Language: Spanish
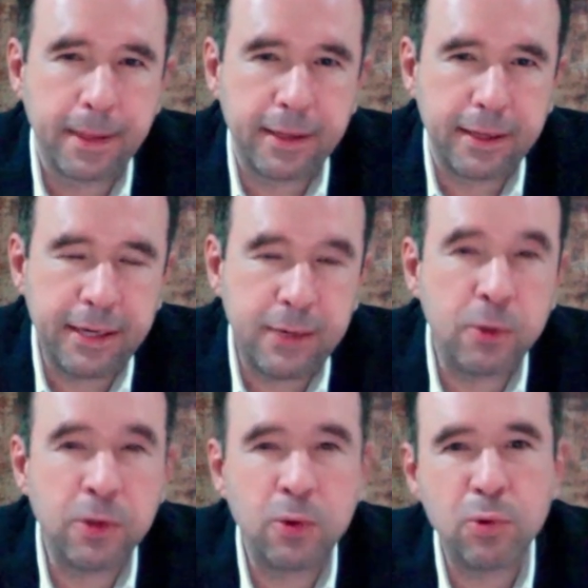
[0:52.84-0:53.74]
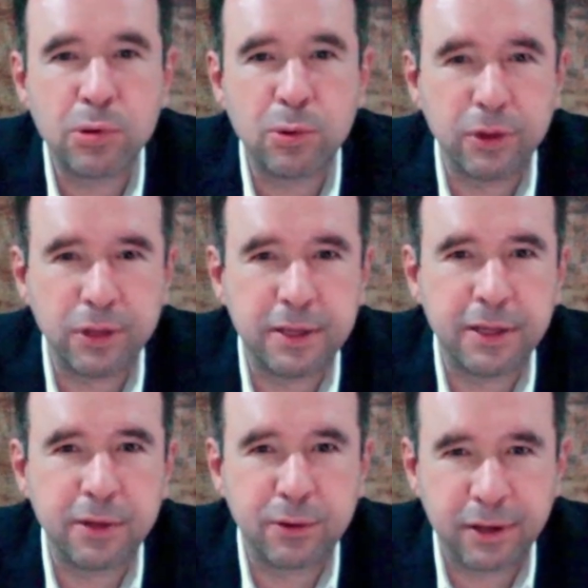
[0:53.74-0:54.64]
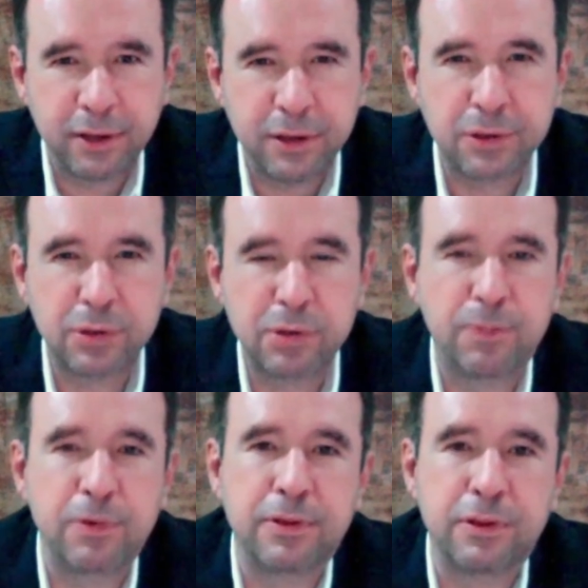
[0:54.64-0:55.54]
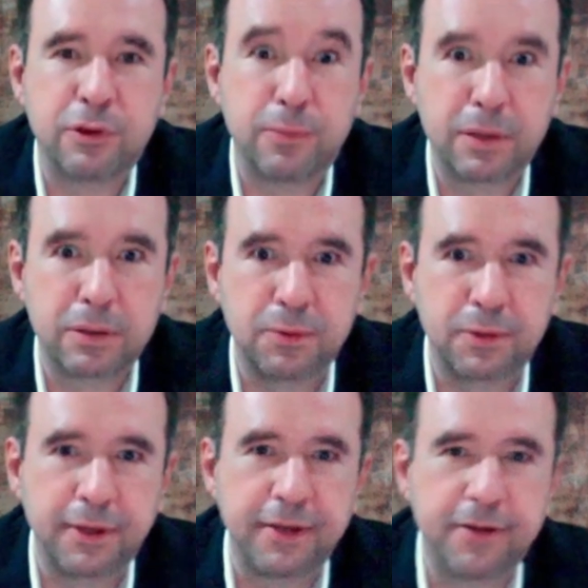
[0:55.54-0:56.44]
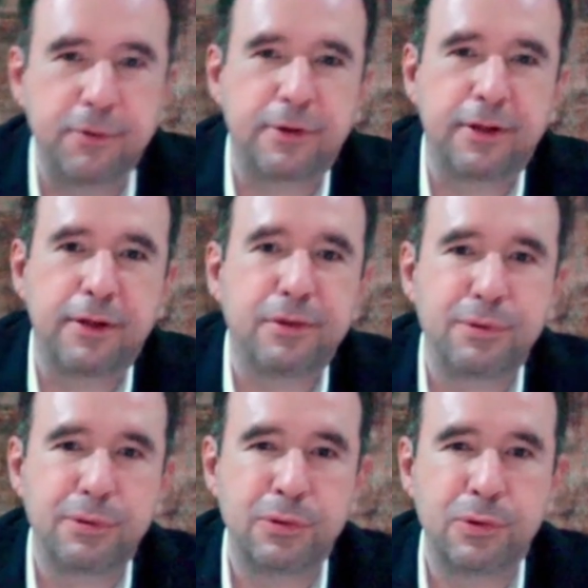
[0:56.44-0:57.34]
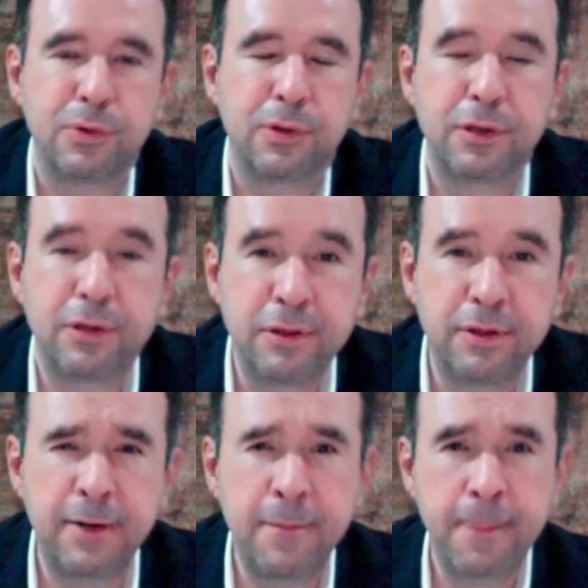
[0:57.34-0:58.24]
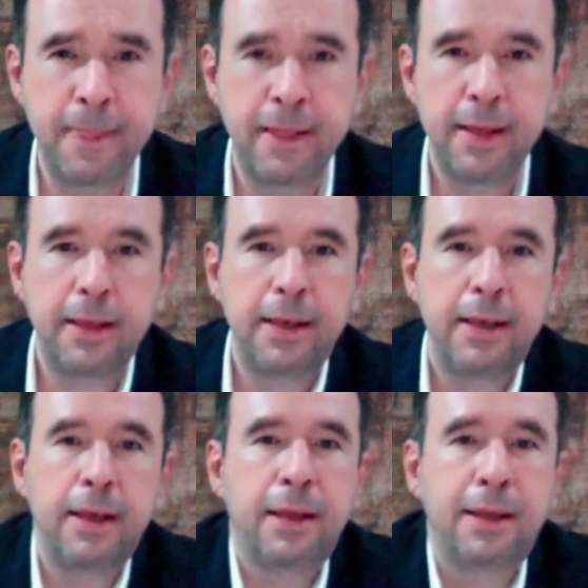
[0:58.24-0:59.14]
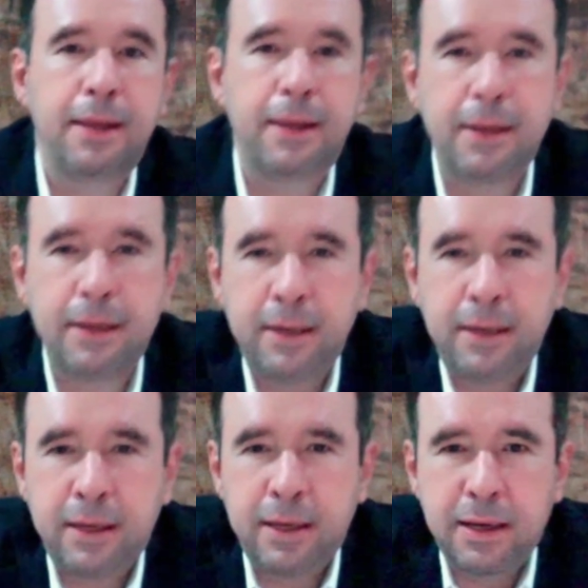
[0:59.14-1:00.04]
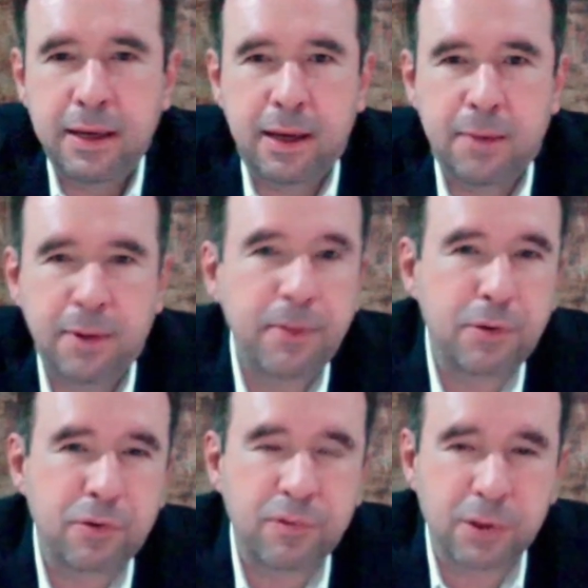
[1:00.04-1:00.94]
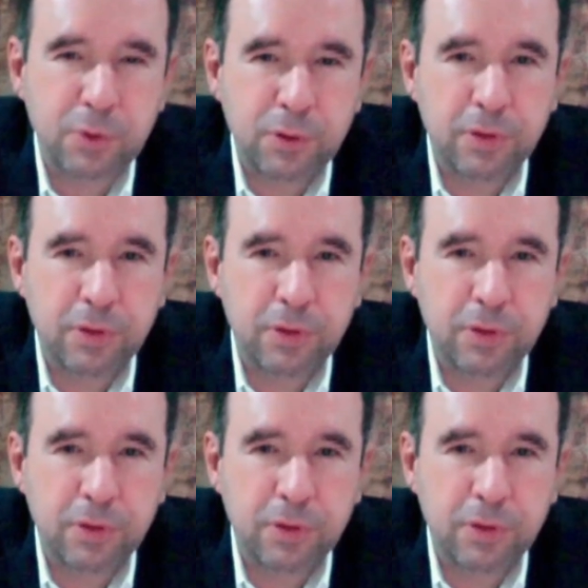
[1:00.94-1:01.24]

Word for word: Y cuando uno solicita los registros, pues te topas con que los registros no existen. Y habrá varios factores